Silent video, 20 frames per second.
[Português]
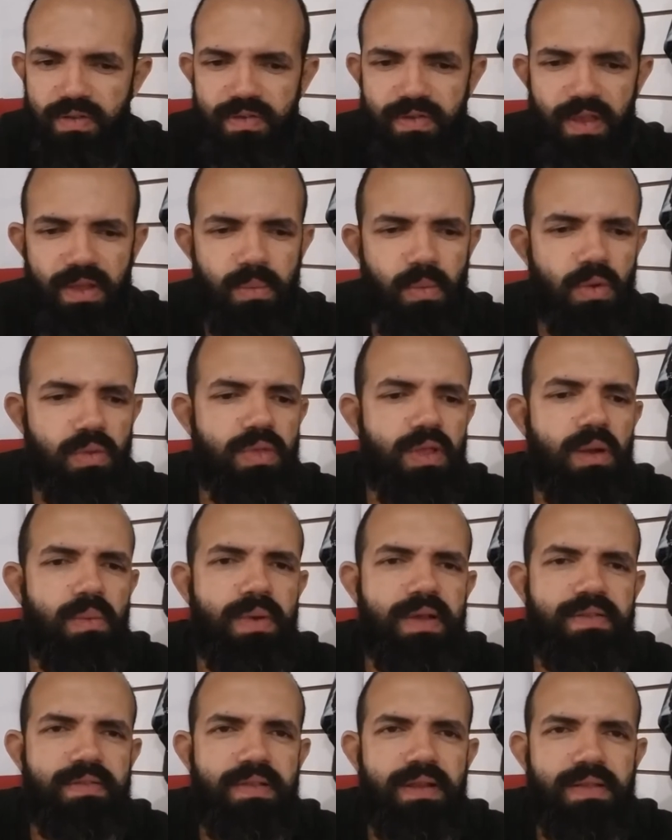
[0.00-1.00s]
que sem montar
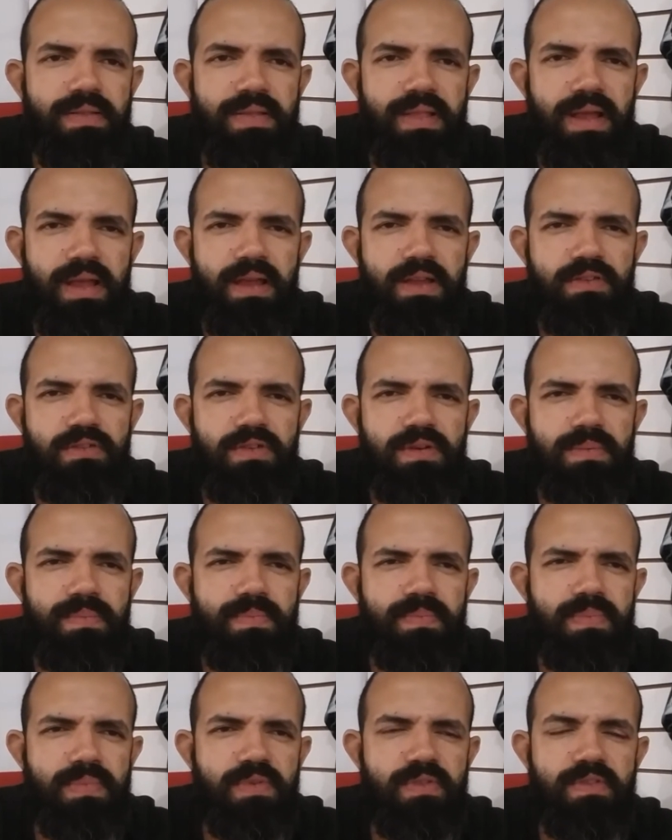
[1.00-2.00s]
uma estratégia,
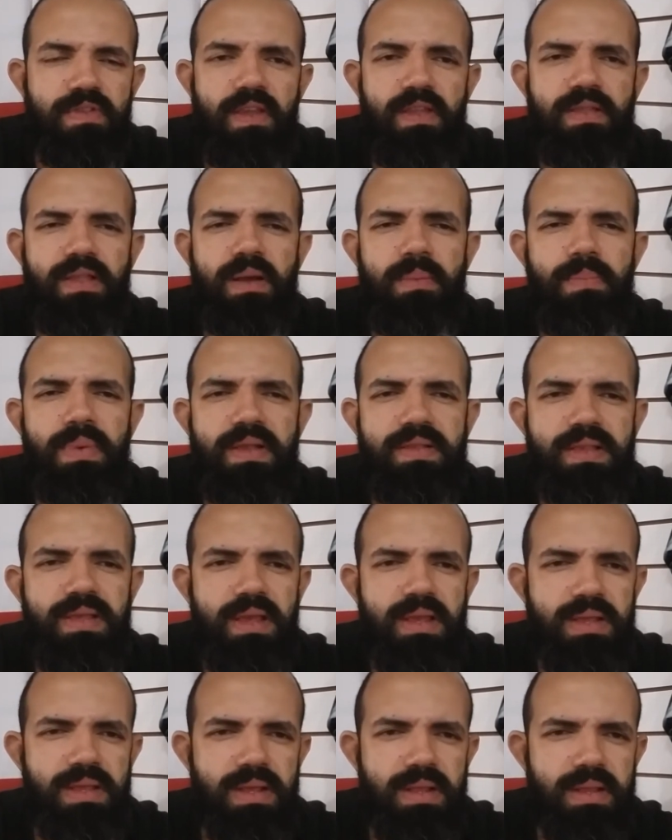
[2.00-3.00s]
sem ter a
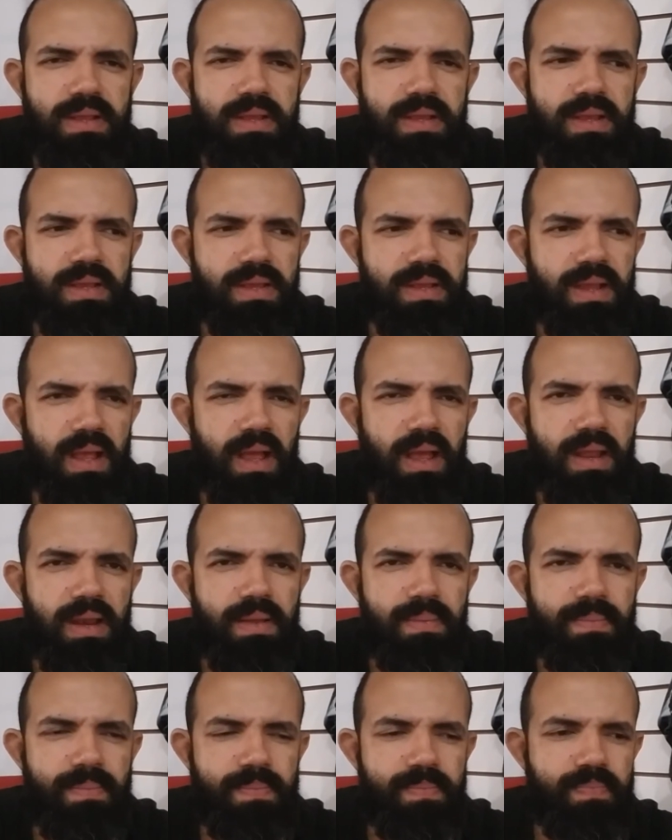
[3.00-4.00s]
paciência
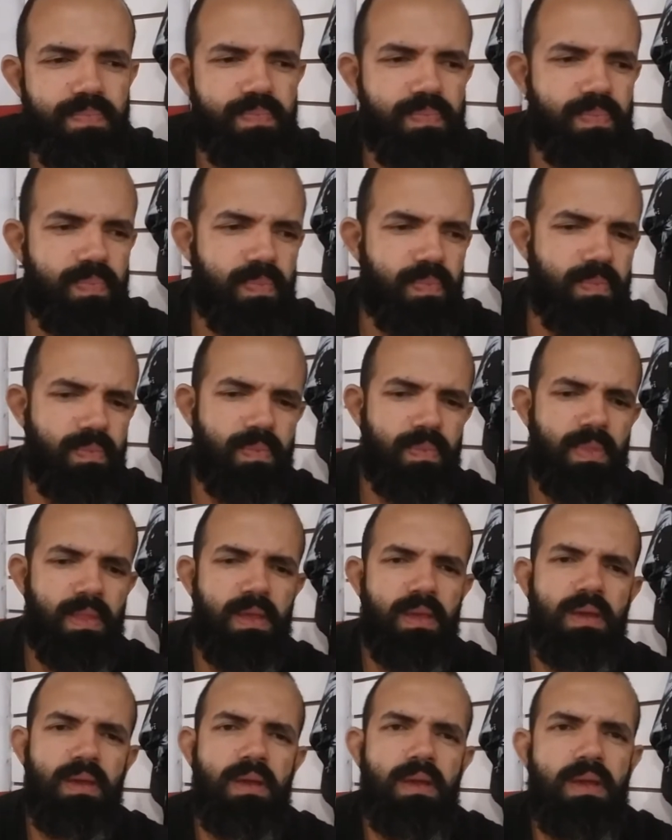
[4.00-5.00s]
necessária.
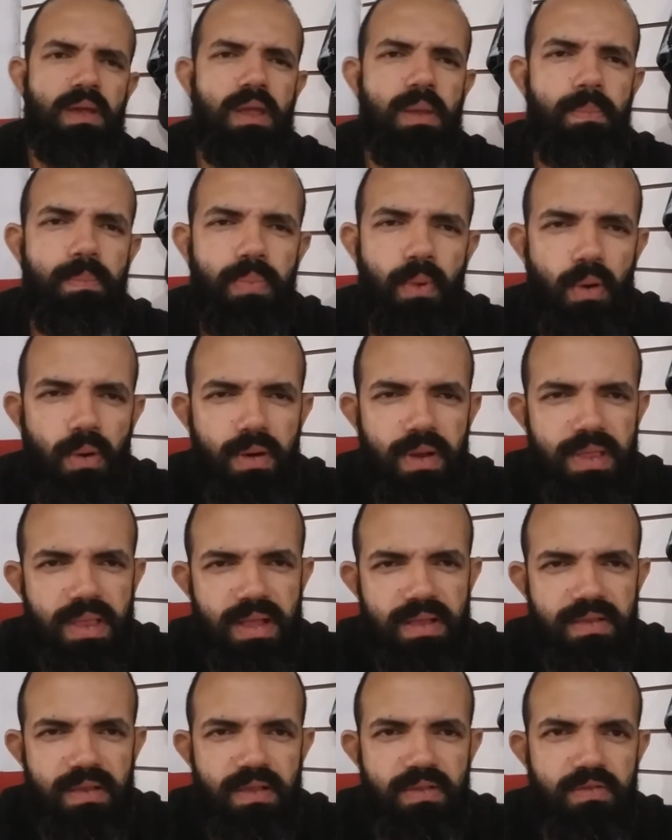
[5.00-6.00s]
E pouca
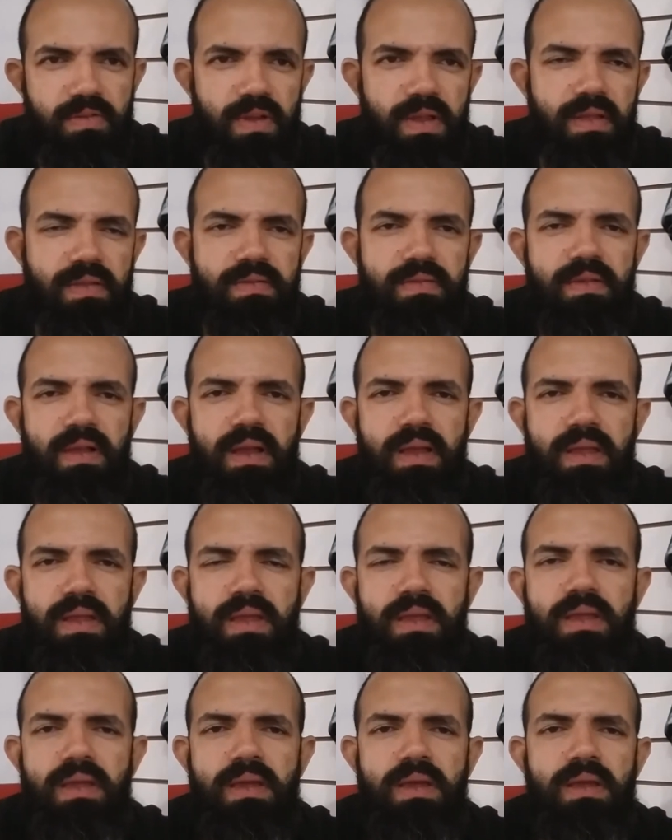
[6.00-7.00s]
dessas vezes
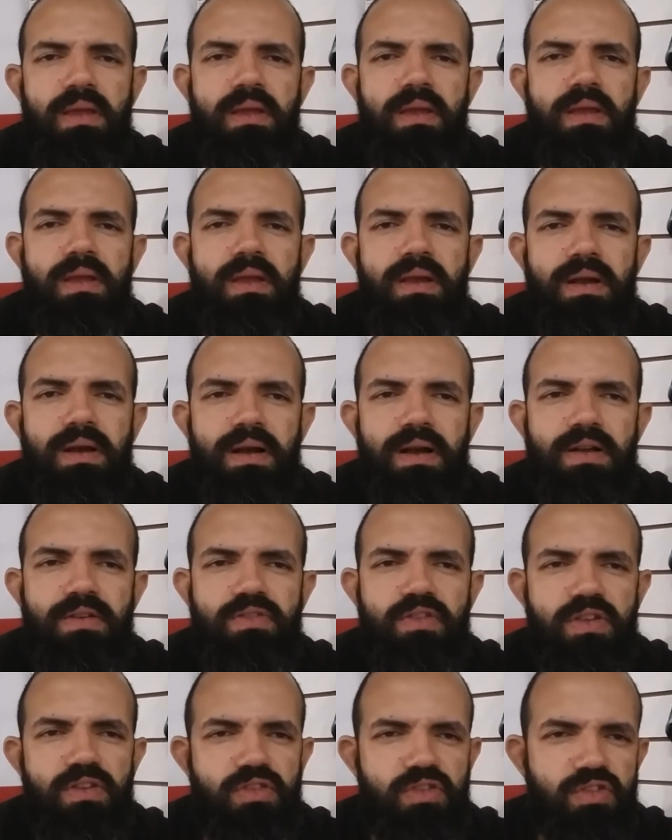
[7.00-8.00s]
aí a
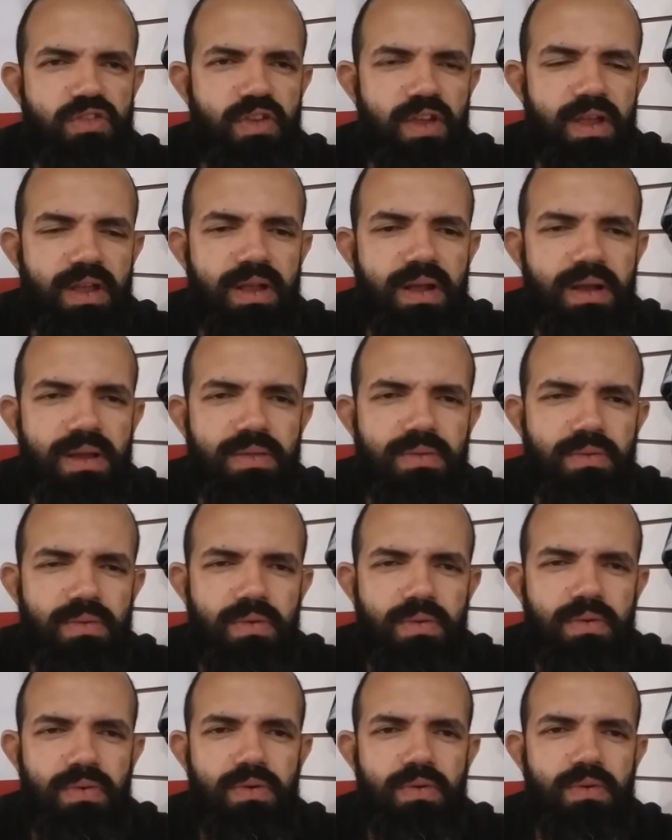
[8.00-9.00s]
gente chega
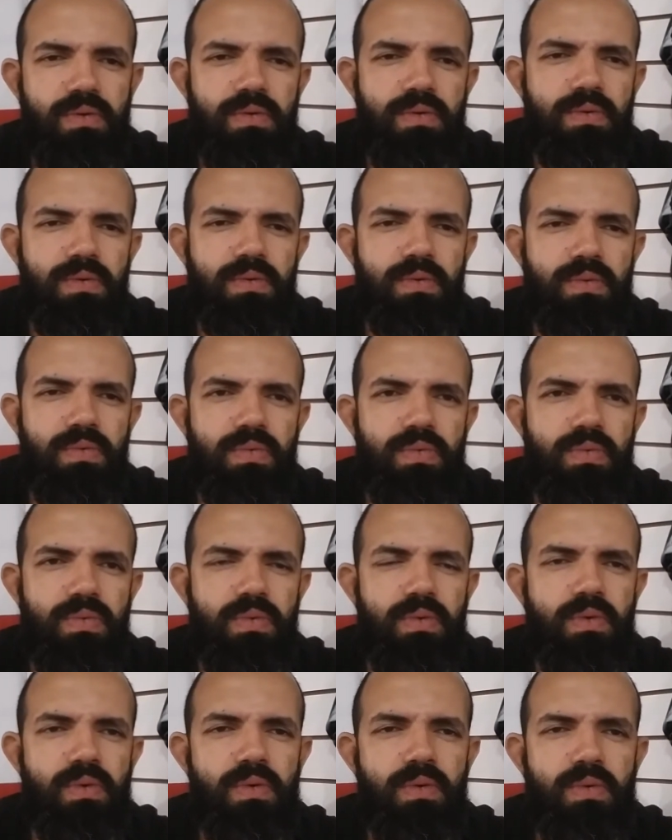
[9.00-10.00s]
no,
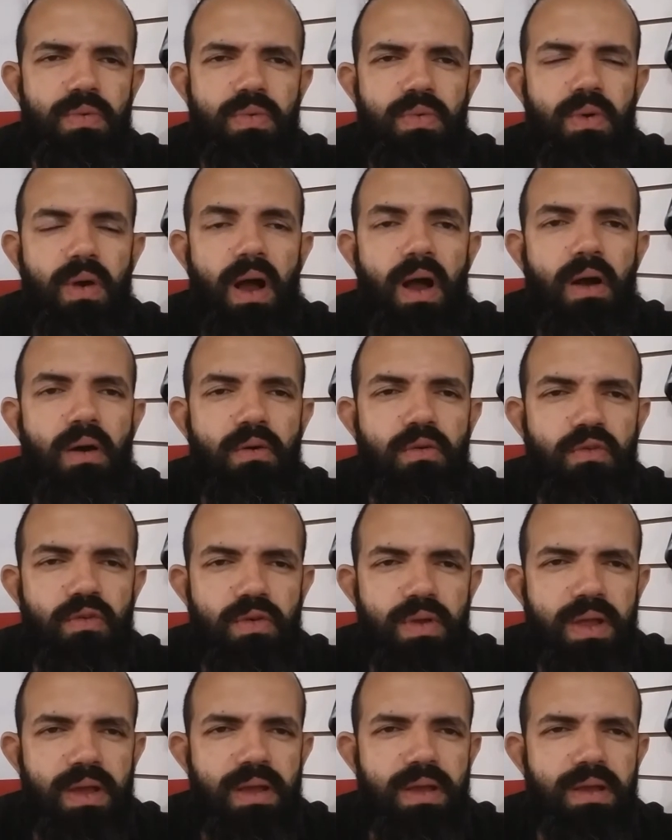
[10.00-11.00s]
no, no
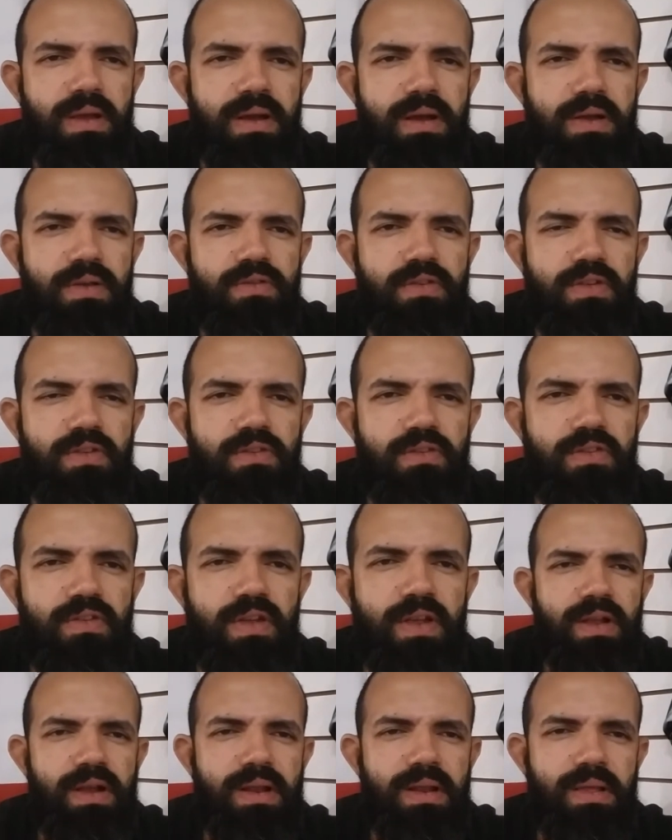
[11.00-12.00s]
alvo, né? A gente
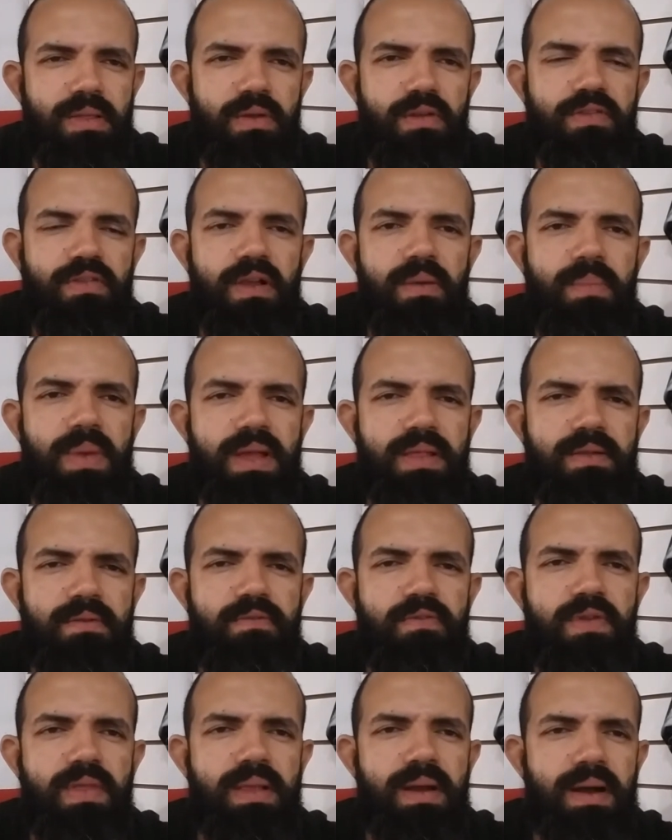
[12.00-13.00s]
chega na nossa meta
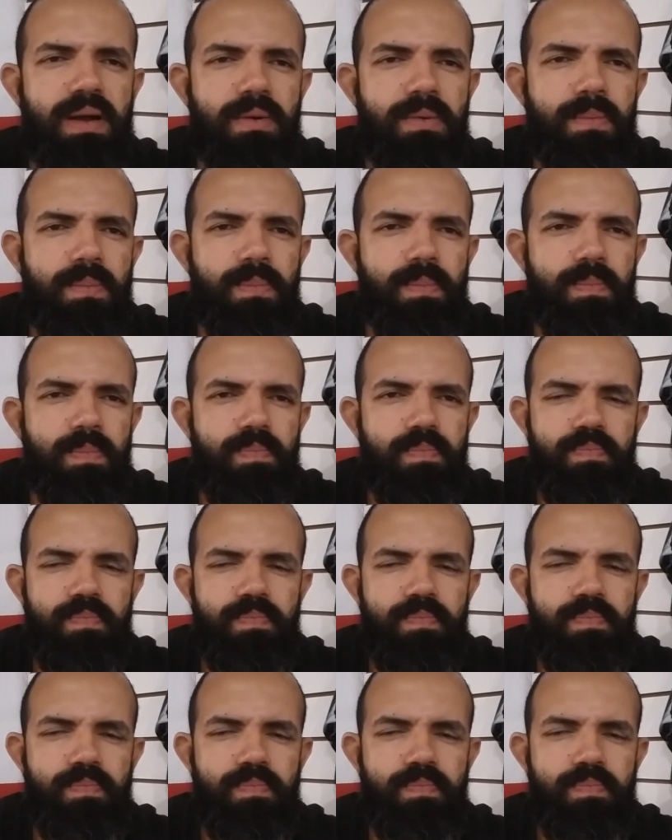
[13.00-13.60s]
final